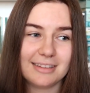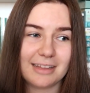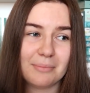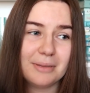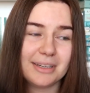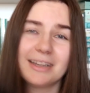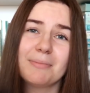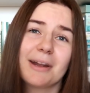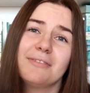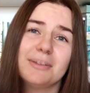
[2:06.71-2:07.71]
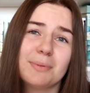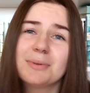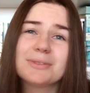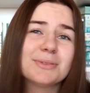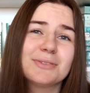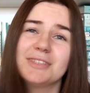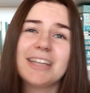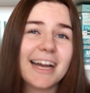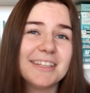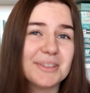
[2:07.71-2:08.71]
tam byli naprawdę po prostu
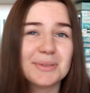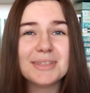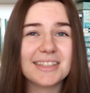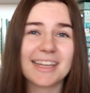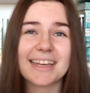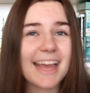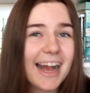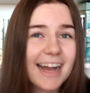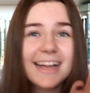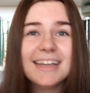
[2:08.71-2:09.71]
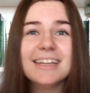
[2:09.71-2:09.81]
zwyczajni ludzie, tak jak ja,